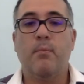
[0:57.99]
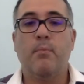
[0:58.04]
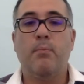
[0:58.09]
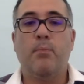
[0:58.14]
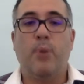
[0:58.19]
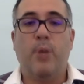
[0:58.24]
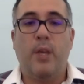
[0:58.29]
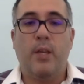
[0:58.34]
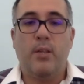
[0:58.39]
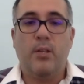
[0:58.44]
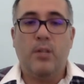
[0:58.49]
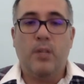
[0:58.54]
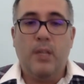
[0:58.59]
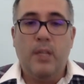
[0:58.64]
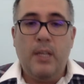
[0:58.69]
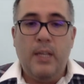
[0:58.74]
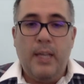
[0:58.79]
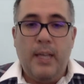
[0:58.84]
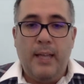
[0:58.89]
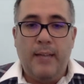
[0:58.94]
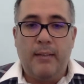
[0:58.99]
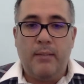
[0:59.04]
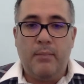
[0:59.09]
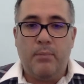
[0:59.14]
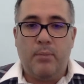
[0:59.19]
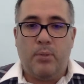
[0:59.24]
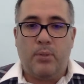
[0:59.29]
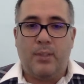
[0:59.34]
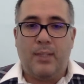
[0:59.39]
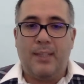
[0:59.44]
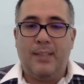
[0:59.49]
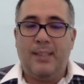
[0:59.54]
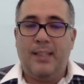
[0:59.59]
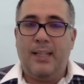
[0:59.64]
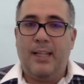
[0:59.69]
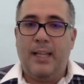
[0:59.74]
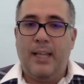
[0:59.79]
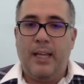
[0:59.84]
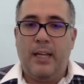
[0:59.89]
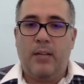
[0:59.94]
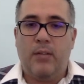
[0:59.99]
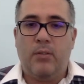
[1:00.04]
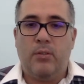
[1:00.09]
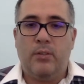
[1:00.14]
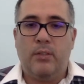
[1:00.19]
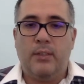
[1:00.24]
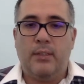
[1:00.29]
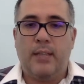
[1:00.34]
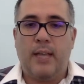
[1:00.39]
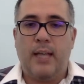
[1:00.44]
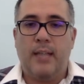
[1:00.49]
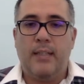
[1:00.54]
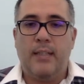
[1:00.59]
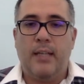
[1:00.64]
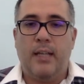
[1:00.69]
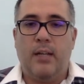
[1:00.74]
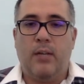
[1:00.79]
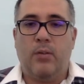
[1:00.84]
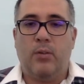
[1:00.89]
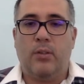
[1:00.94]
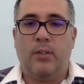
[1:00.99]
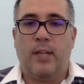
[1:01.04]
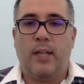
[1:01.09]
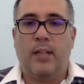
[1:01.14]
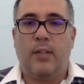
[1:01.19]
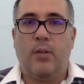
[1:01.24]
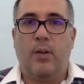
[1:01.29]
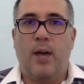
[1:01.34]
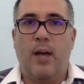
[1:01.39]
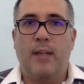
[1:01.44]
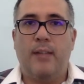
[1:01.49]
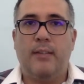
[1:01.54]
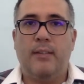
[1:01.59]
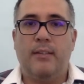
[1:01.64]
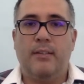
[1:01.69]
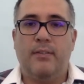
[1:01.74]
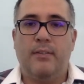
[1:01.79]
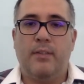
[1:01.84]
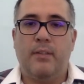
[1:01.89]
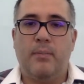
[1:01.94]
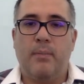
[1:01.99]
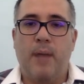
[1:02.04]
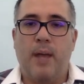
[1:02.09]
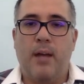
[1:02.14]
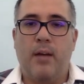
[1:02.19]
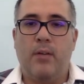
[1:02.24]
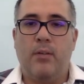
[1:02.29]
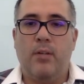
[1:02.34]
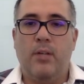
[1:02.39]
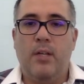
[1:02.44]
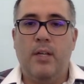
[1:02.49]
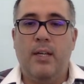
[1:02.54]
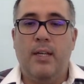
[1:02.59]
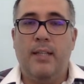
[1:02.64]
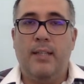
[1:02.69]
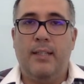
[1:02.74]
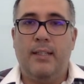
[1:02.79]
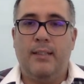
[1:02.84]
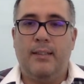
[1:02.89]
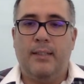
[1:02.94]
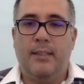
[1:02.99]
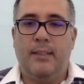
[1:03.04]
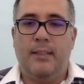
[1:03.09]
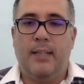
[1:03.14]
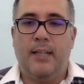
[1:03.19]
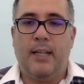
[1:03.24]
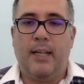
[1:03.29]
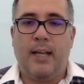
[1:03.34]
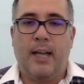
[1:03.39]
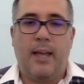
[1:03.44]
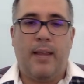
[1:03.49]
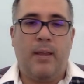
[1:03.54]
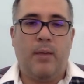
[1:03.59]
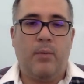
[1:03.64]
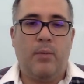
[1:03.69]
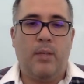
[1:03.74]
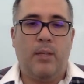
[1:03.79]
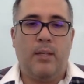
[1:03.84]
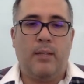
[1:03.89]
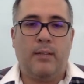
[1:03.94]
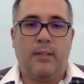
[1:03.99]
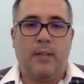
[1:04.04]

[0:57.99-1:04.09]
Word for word: Por ello, es importante leer con detalle el contrato antes de firmarlo y entender cada una de las